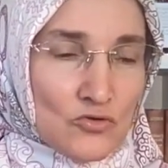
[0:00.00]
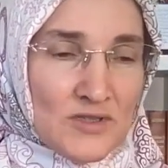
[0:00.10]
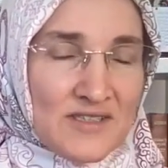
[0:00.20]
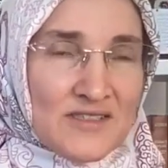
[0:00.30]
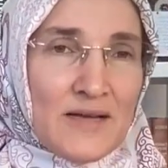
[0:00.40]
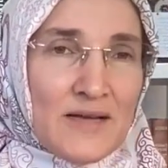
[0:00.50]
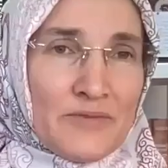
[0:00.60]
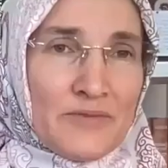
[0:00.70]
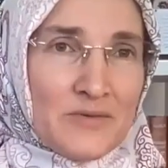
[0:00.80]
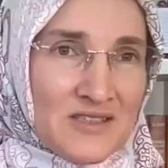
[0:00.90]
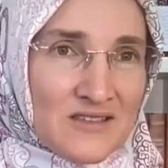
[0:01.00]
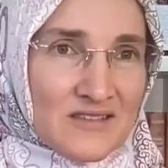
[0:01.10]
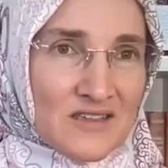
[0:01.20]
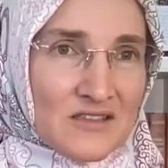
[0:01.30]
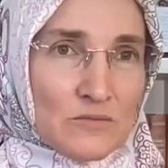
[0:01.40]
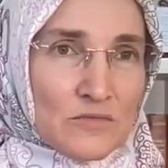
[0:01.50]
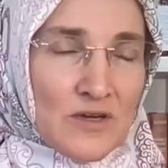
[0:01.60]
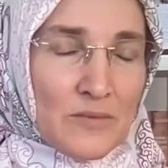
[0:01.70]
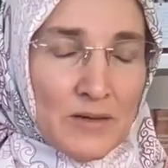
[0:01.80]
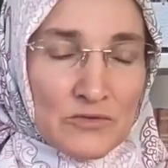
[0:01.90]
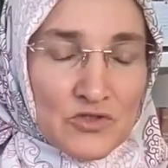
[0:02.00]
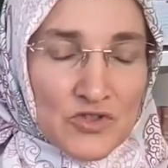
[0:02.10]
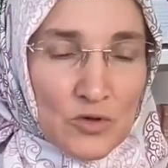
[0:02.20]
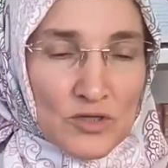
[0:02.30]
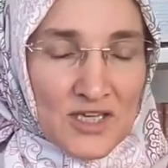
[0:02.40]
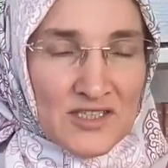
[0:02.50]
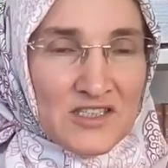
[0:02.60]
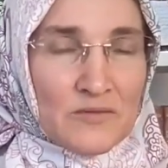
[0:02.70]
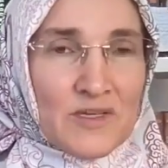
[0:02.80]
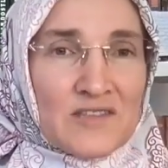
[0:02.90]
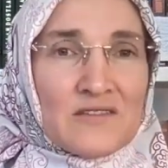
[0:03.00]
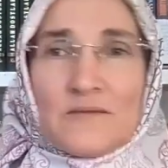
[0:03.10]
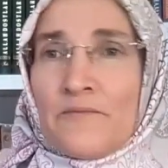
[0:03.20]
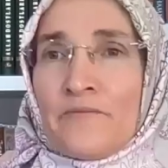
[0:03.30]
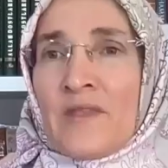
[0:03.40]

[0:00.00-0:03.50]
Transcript: Dolayısıyla birbirini de tanım, tamamlayacak olan iki metin.